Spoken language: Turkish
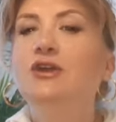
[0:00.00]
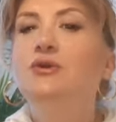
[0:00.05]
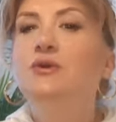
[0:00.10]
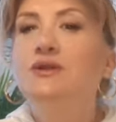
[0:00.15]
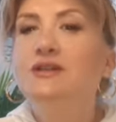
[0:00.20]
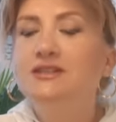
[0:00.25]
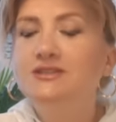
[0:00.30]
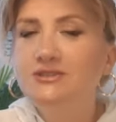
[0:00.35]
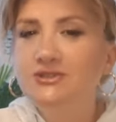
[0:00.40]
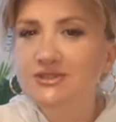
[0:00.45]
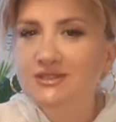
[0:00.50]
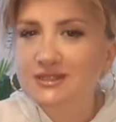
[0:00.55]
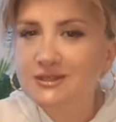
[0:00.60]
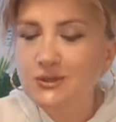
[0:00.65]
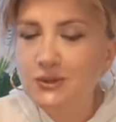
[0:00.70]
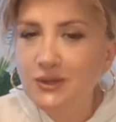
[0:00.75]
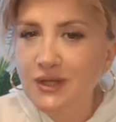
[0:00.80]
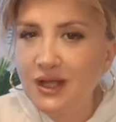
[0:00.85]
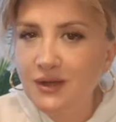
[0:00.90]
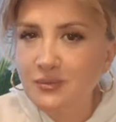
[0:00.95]

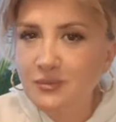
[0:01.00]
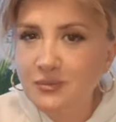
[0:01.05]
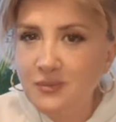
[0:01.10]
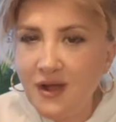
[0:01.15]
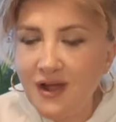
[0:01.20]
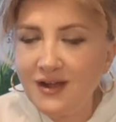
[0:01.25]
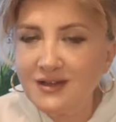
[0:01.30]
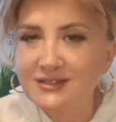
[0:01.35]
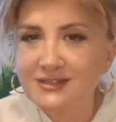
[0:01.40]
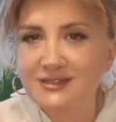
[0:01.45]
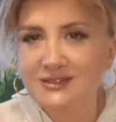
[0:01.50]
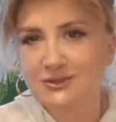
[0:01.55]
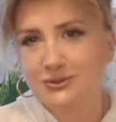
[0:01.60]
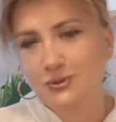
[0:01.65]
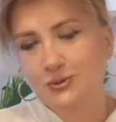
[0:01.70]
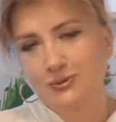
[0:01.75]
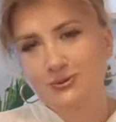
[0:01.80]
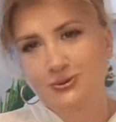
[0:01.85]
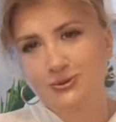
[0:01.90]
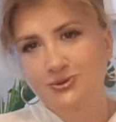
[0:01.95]
Yöneticiniz olan Mars
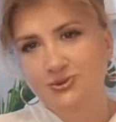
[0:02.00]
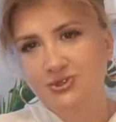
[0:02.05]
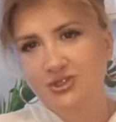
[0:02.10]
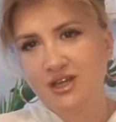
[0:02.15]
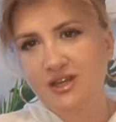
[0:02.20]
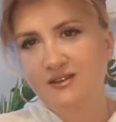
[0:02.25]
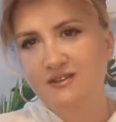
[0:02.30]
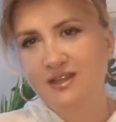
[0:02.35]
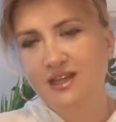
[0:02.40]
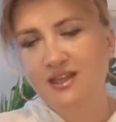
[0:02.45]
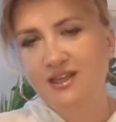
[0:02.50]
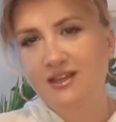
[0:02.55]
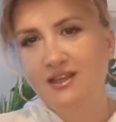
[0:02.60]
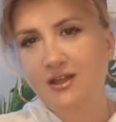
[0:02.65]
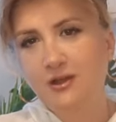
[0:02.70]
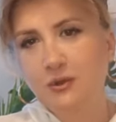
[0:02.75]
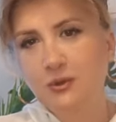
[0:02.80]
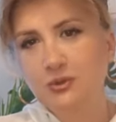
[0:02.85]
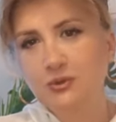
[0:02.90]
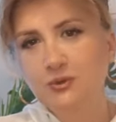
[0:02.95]
9. evde
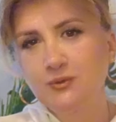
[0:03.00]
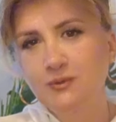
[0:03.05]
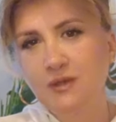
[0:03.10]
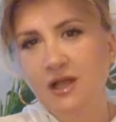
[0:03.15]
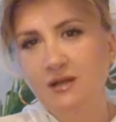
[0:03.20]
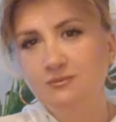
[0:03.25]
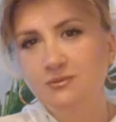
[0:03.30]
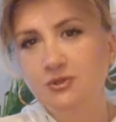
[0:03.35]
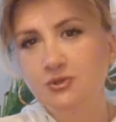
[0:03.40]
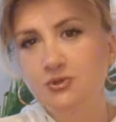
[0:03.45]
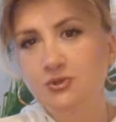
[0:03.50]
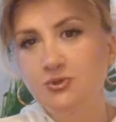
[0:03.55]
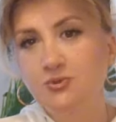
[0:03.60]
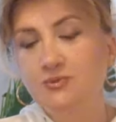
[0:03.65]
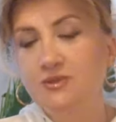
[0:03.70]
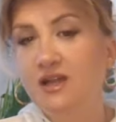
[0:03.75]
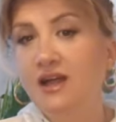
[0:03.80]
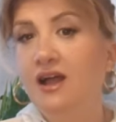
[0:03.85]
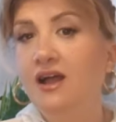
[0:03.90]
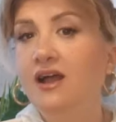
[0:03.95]
yine konumlanmış
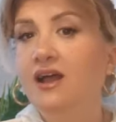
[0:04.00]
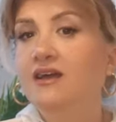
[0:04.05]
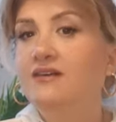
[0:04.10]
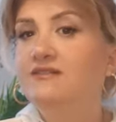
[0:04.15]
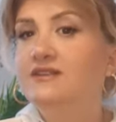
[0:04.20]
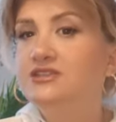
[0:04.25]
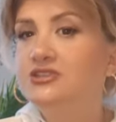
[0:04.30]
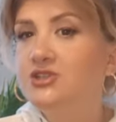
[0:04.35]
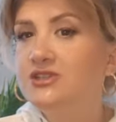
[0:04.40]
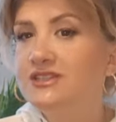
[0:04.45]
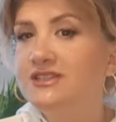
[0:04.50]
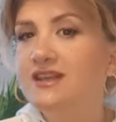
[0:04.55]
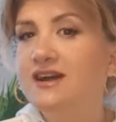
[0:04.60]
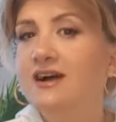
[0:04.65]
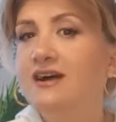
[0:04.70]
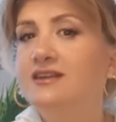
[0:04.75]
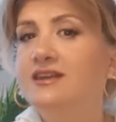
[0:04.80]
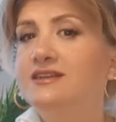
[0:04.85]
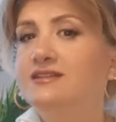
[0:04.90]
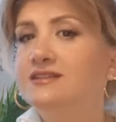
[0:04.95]
durumda ve
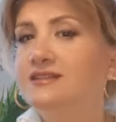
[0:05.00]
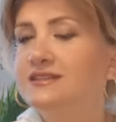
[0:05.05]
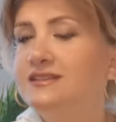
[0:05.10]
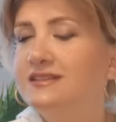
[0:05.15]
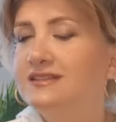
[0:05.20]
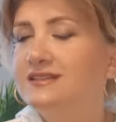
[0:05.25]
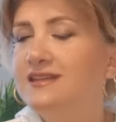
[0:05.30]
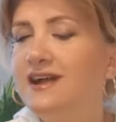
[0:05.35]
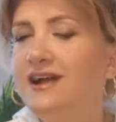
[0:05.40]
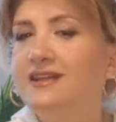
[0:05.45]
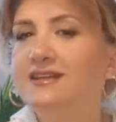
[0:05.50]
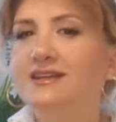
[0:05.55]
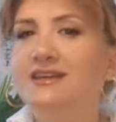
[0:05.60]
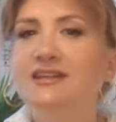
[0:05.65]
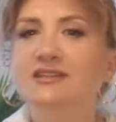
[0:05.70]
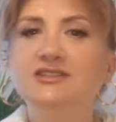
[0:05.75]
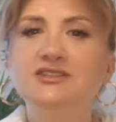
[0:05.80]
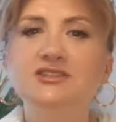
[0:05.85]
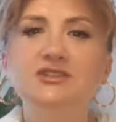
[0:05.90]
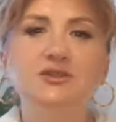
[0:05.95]
cesaret, kişisel
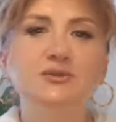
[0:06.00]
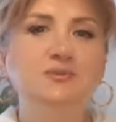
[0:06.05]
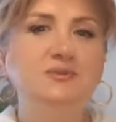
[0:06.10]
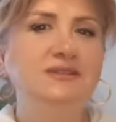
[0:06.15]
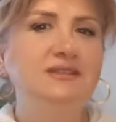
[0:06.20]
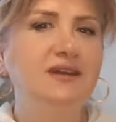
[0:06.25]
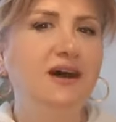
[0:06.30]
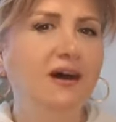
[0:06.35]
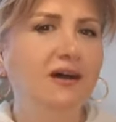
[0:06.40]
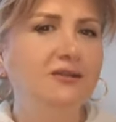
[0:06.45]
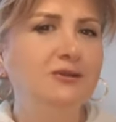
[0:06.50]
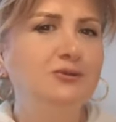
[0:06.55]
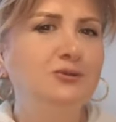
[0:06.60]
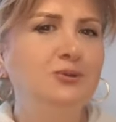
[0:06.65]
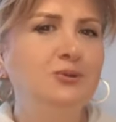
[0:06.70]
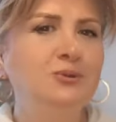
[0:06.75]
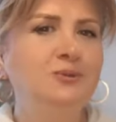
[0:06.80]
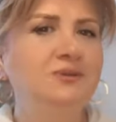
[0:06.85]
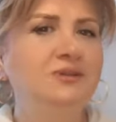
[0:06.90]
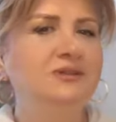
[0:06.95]
gelişim, sağlık
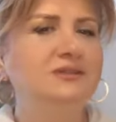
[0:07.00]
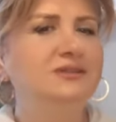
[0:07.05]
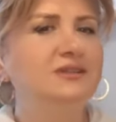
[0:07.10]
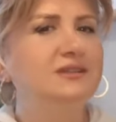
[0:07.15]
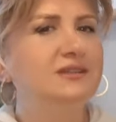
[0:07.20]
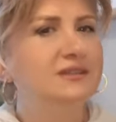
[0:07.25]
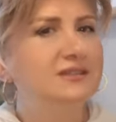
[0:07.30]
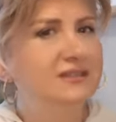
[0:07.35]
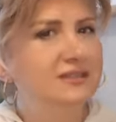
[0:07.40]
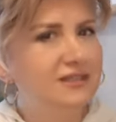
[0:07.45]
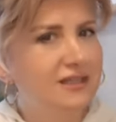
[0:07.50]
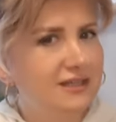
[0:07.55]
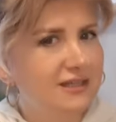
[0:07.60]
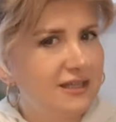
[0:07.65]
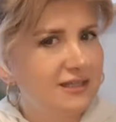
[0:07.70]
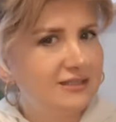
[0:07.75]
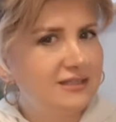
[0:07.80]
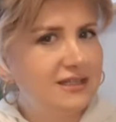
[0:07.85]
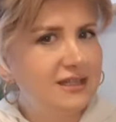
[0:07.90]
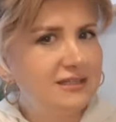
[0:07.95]
konularında da size
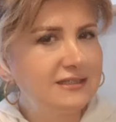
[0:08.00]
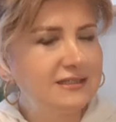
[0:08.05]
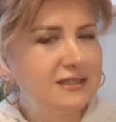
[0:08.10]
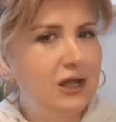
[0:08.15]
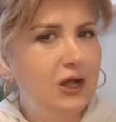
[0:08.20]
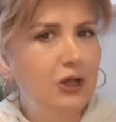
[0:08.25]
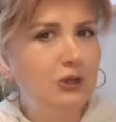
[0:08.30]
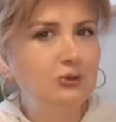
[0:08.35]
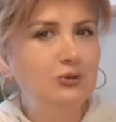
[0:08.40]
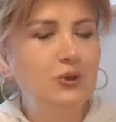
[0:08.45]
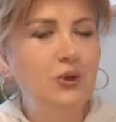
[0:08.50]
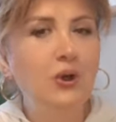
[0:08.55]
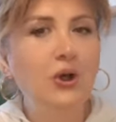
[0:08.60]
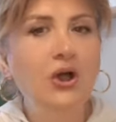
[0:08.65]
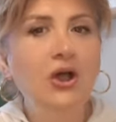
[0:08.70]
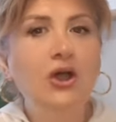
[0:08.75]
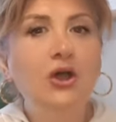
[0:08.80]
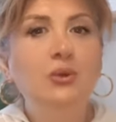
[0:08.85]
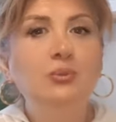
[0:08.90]
destek sağlıyor.